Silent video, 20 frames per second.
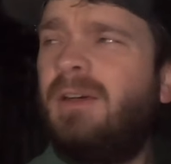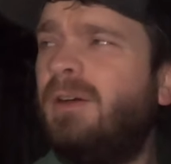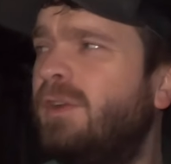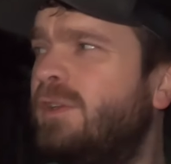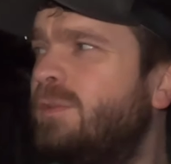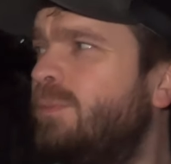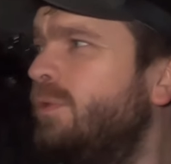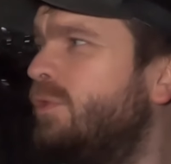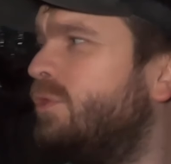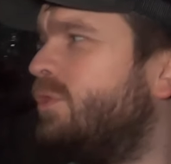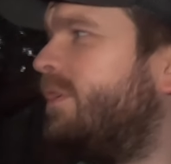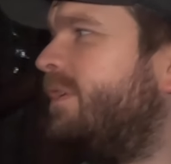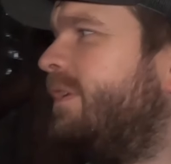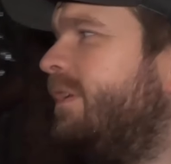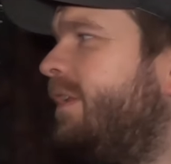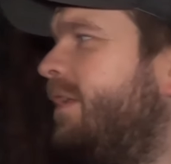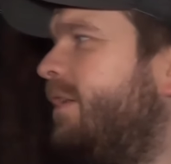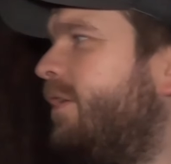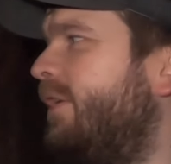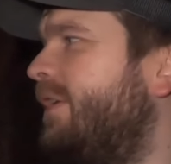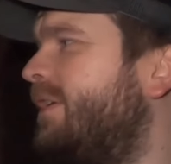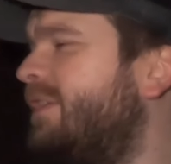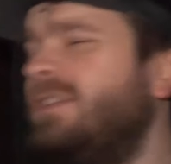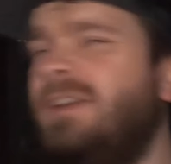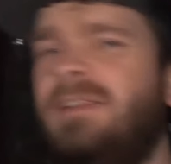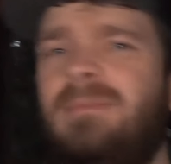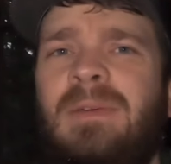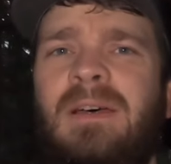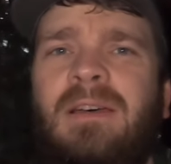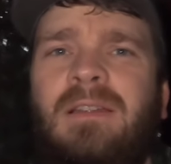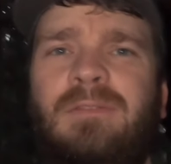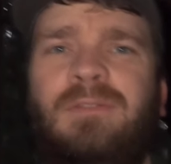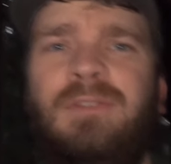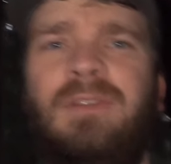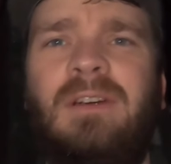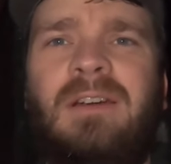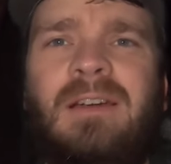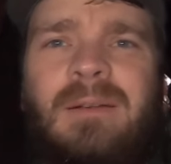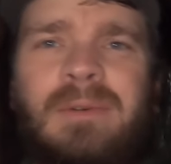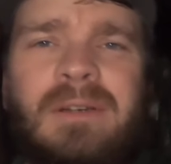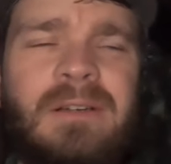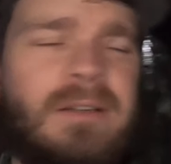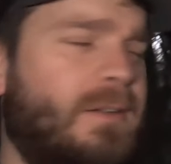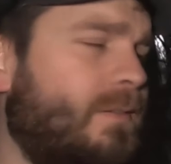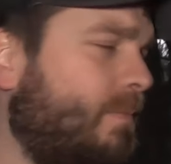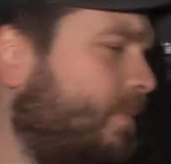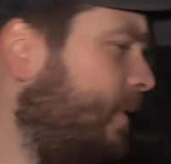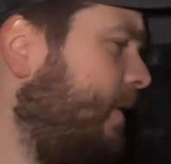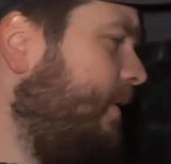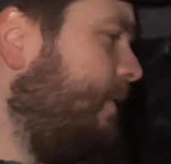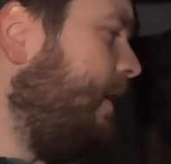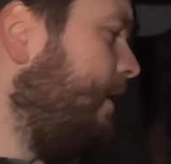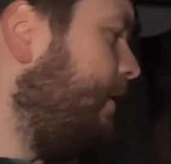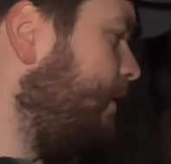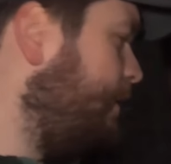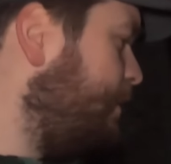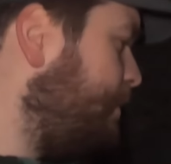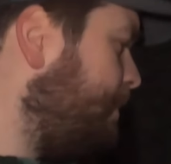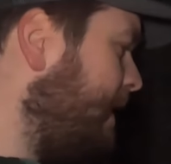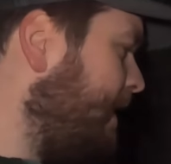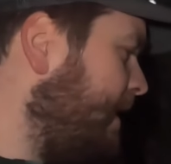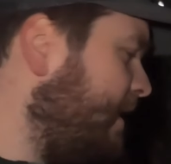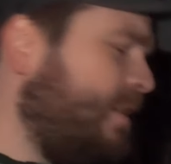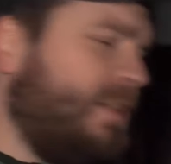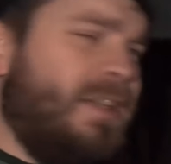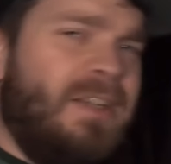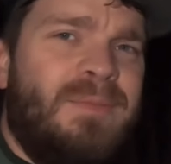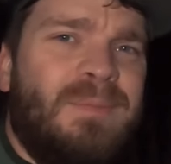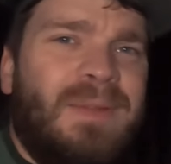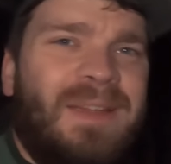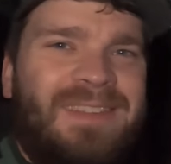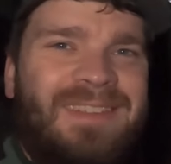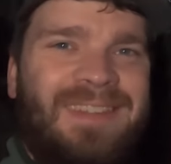und ich muss schon die Leuchte anmachen von der Kamera, weil sonst man echt nichts mehr